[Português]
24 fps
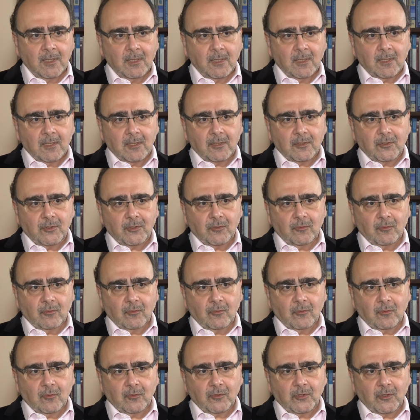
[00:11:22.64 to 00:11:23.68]
de,
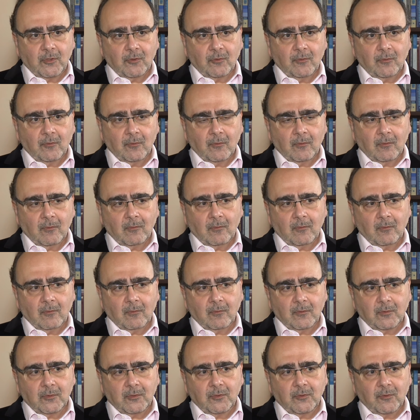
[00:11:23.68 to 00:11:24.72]
um, de, um,
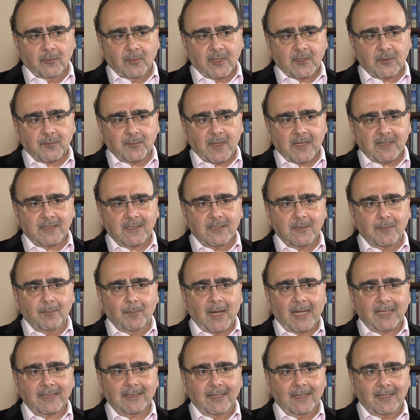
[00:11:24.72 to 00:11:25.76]
de uma espécie de
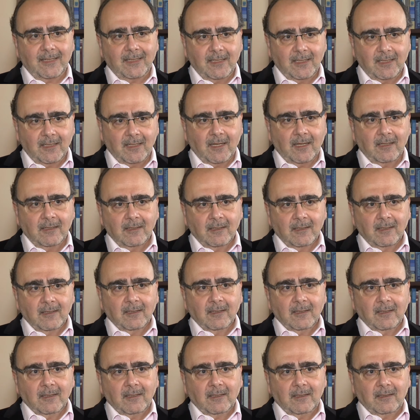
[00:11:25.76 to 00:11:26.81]
bateria
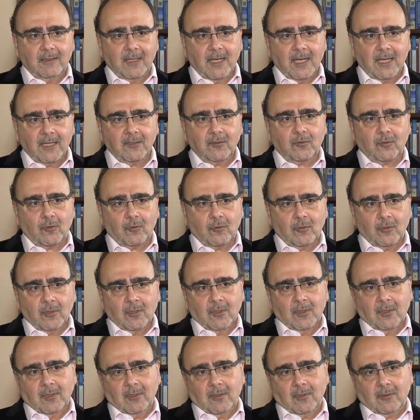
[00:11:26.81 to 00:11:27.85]
dentro
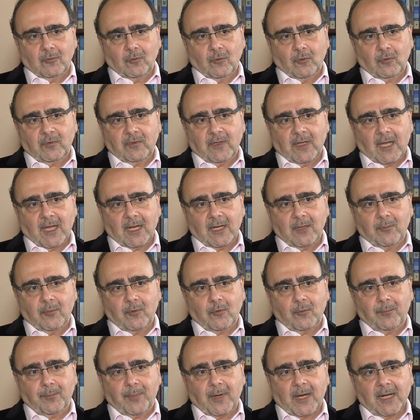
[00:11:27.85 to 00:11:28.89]
do cérebro
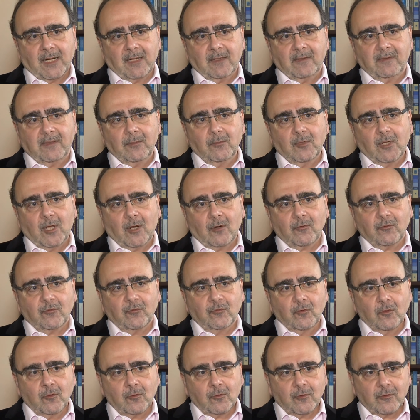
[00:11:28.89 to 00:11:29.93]
para estimular os
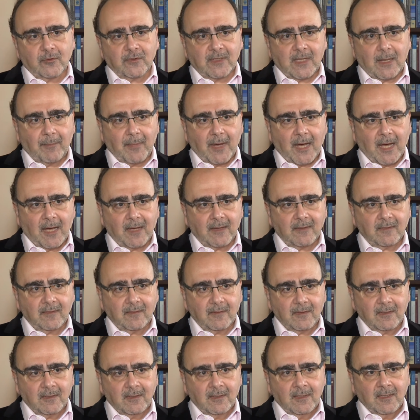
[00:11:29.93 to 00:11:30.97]
núcleos da
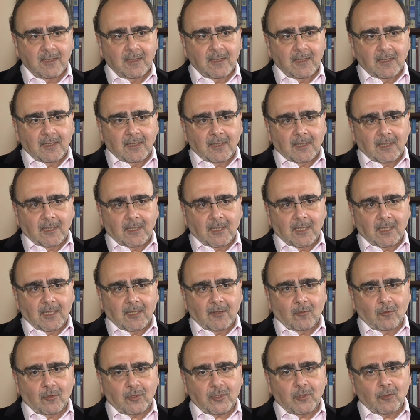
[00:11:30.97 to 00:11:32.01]
base, é,
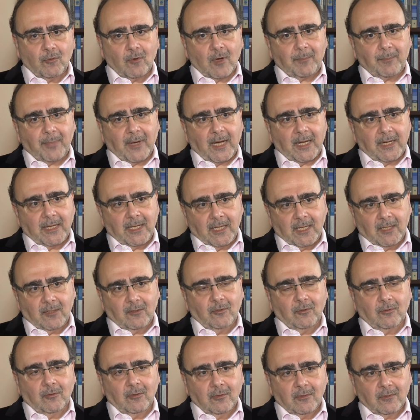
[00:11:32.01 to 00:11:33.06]
o que o
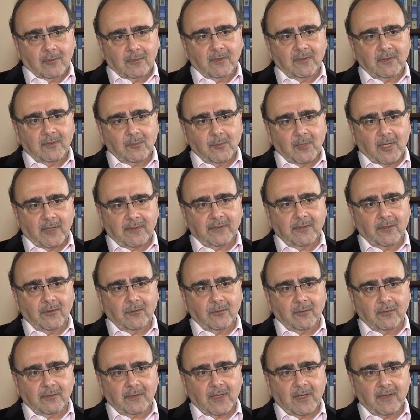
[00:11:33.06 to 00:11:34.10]
aparelho de simulação
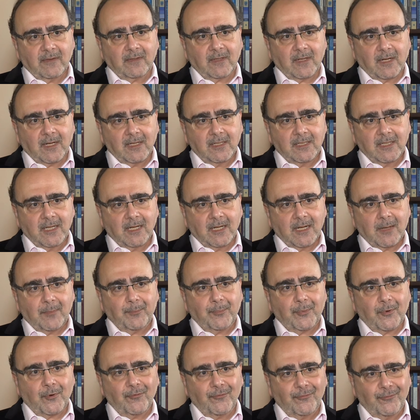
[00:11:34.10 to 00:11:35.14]
transcraniana
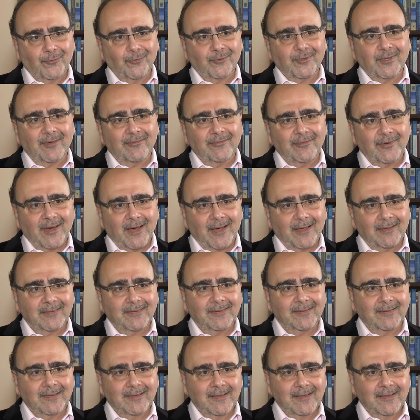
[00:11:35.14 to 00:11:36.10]
profunda faz.